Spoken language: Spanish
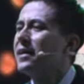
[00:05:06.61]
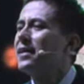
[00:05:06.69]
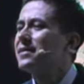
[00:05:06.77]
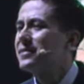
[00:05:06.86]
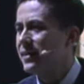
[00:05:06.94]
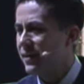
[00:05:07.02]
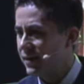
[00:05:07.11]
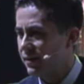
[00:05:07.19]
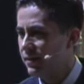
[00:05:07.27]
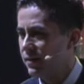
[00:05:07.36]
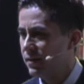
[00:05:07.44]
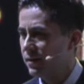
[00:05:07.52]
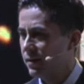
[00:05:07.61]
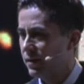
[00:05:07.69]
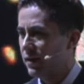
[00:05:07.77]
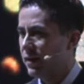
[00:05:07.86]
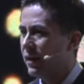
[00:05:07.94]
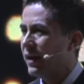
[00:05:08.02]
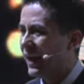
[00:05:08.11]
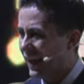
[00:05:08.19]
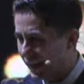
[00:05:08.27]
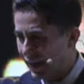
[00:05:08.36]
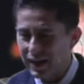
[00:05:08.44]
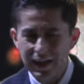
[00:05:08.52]
el ser, el
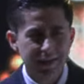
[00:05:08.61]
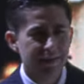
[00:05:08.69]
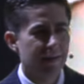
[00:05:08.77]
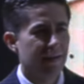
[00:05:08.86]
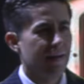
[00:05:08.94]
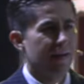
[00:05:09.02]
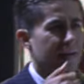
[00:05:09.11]
carácter,